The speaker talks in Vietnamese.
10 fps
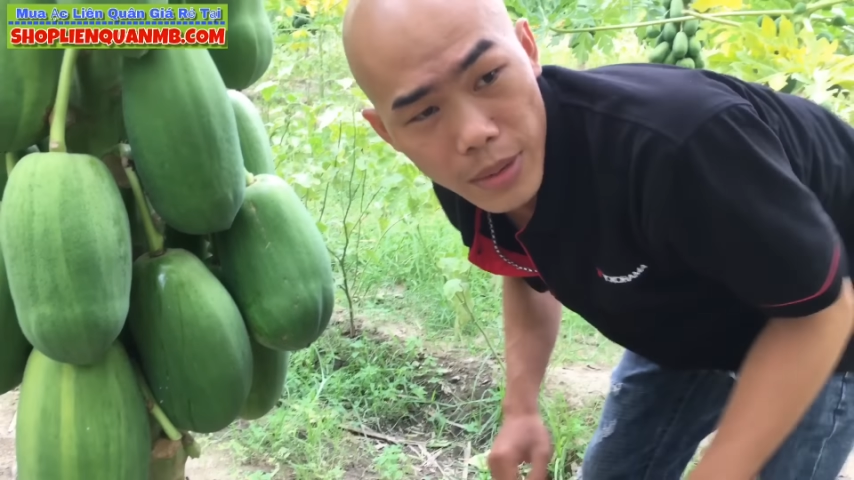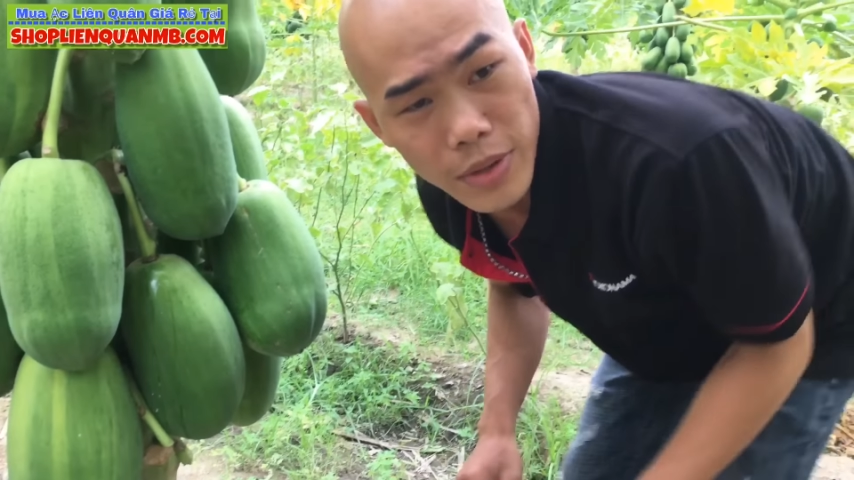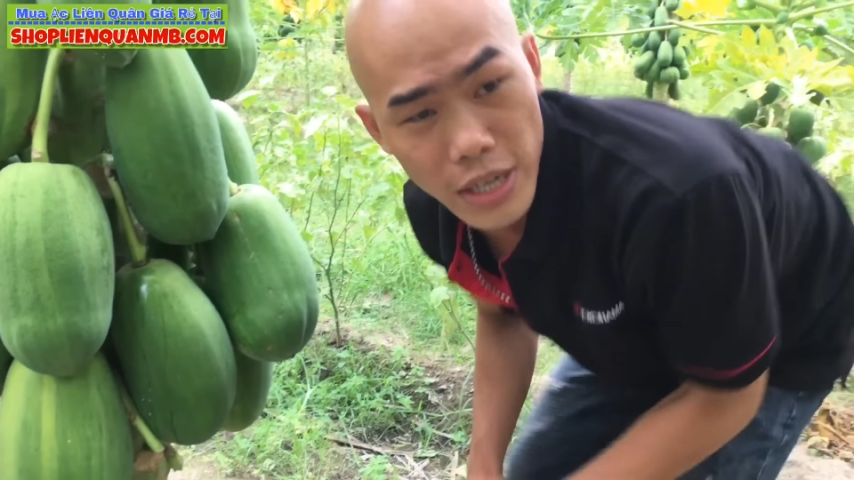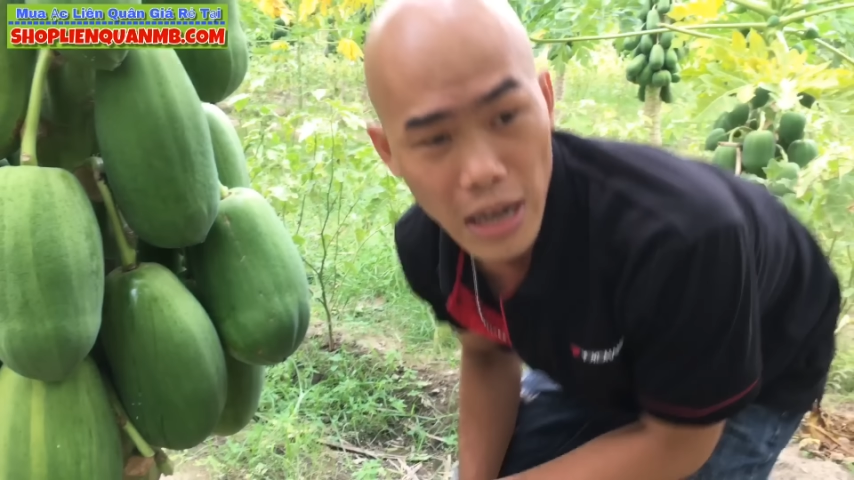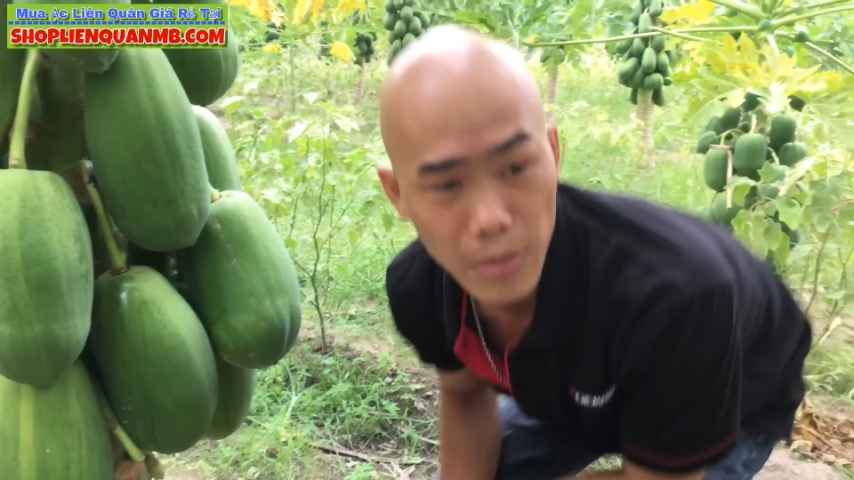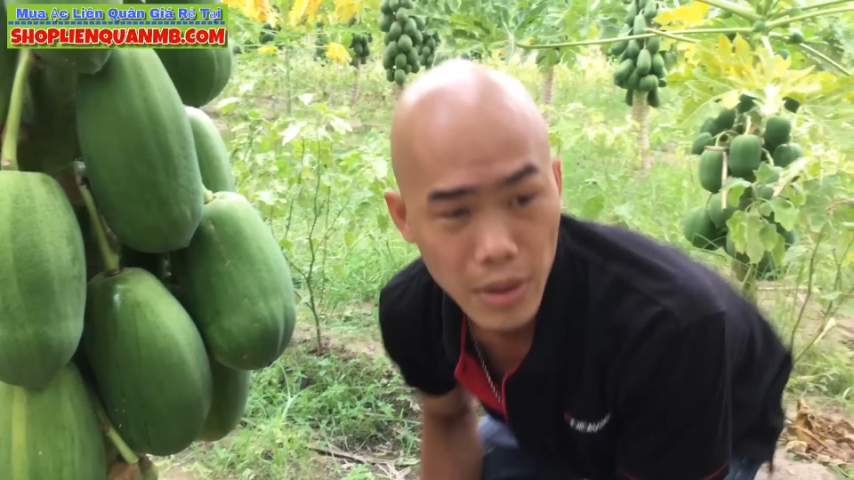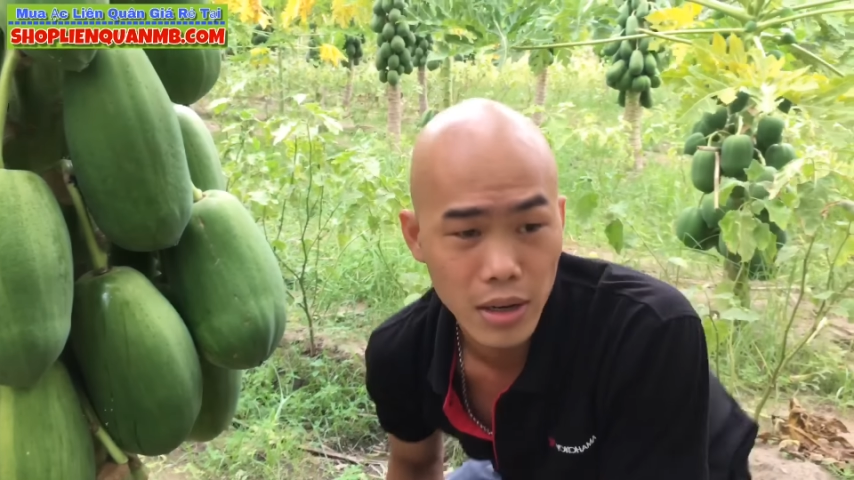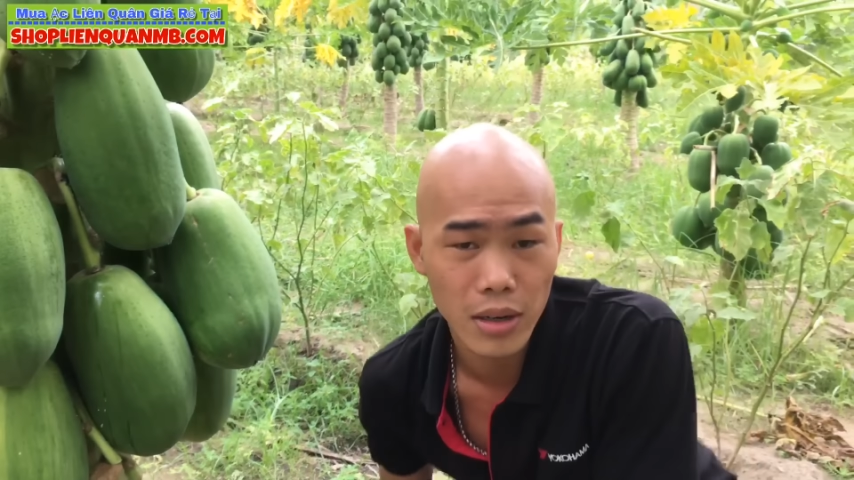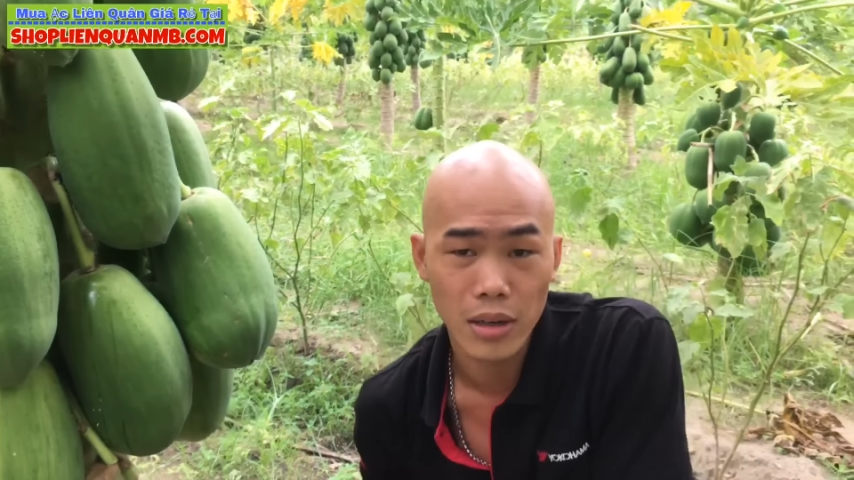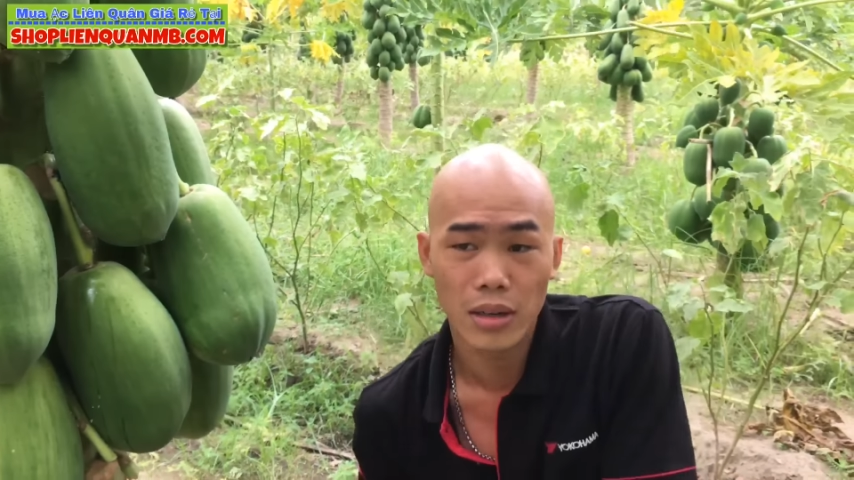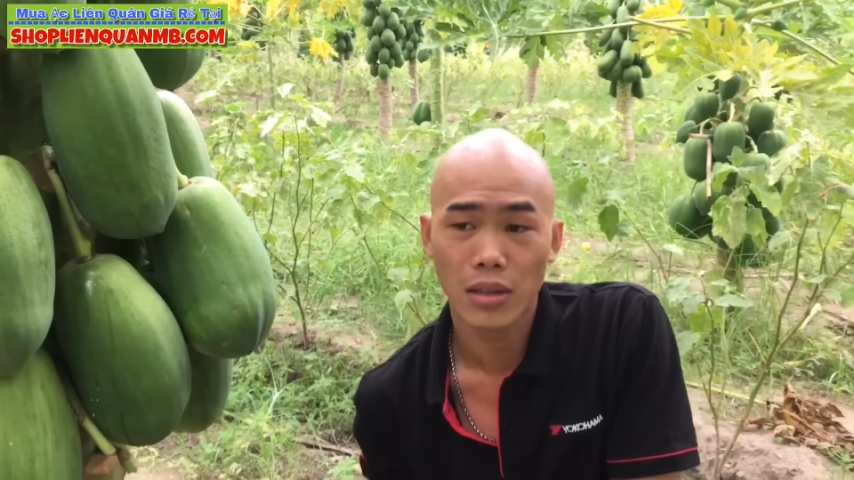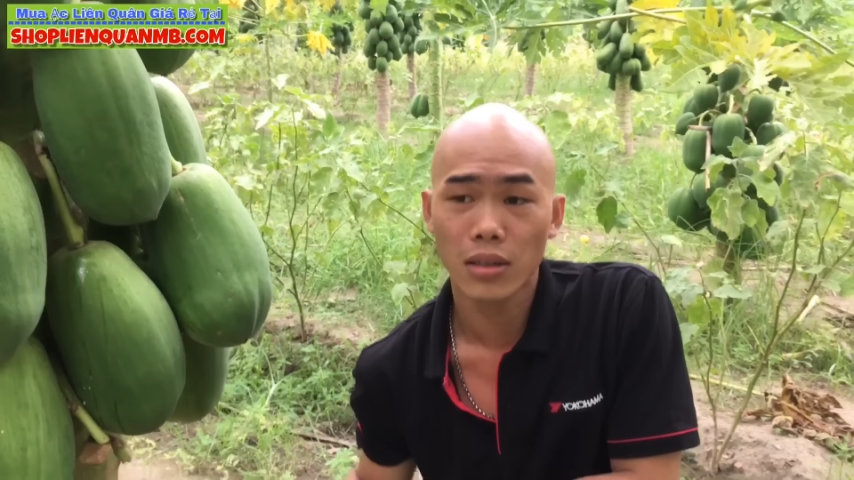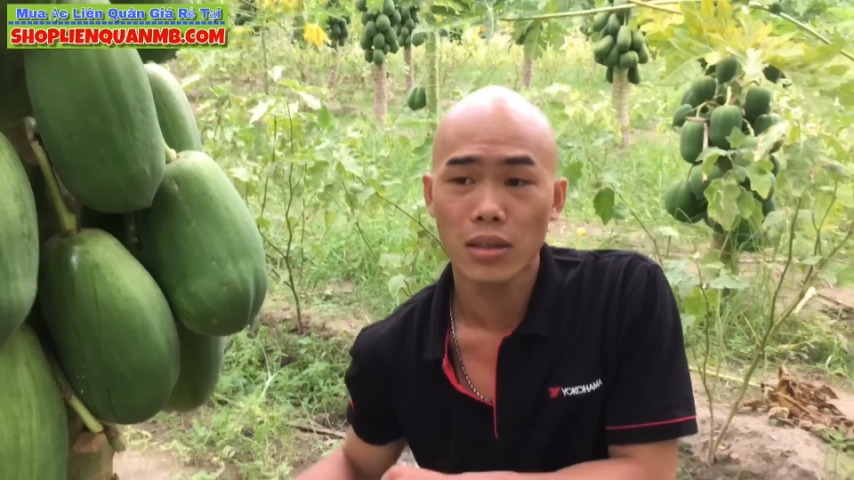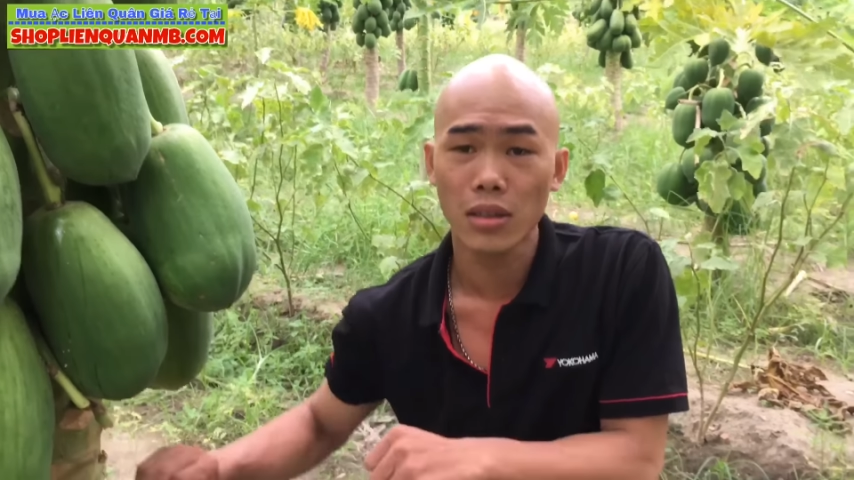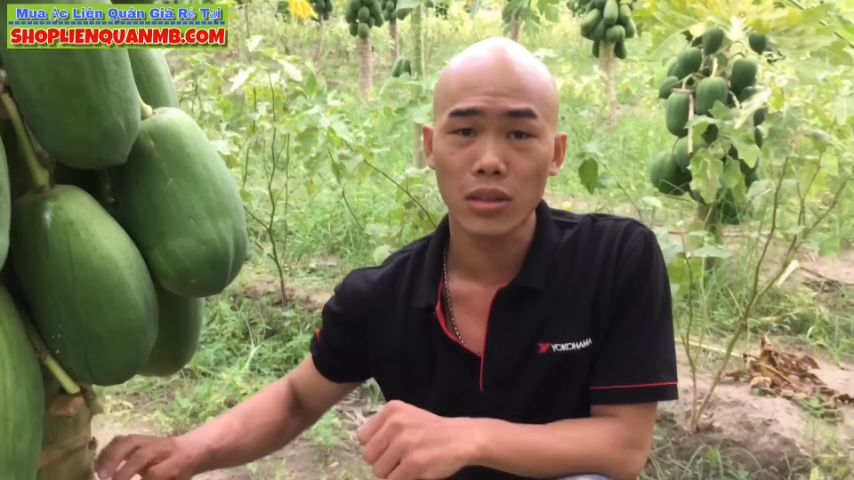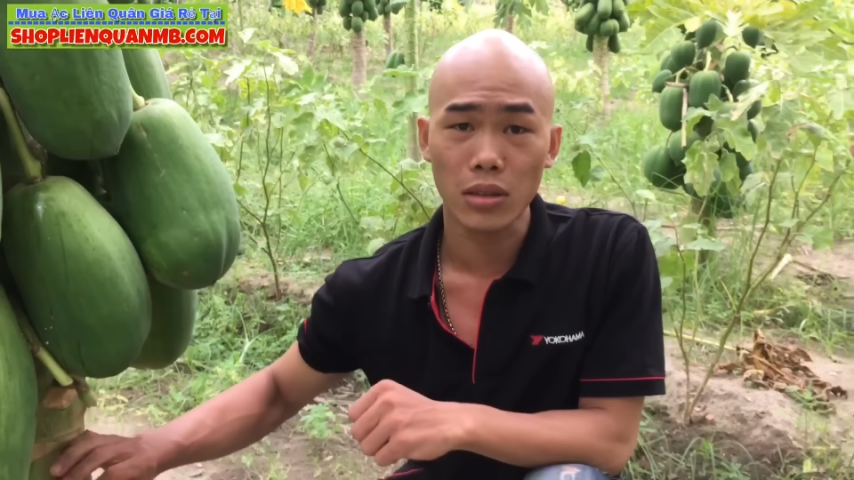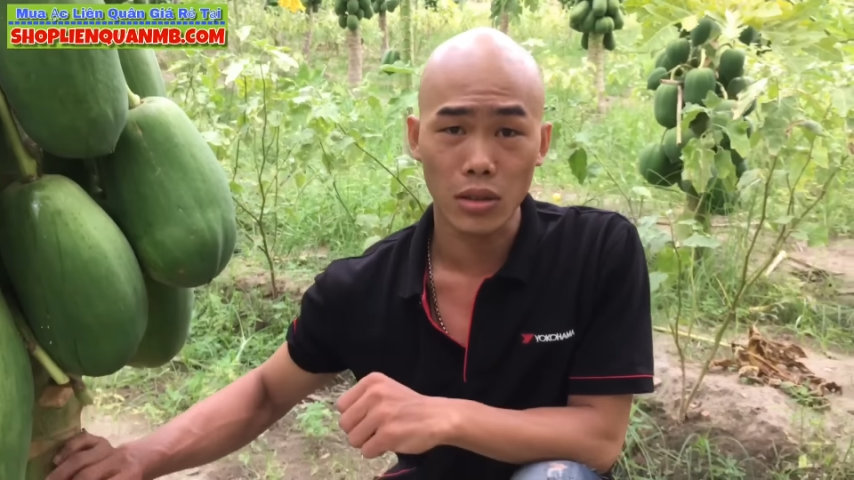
kiếm cái nào mà nó